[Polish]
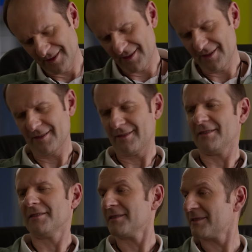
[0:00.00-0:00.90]
No,
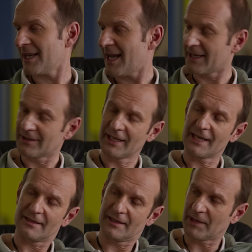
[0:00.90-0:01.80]
no, no tak, no
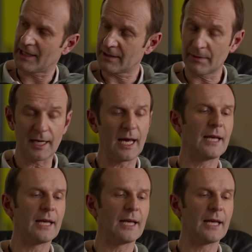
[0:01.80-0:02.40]
jestem, jestem, ale,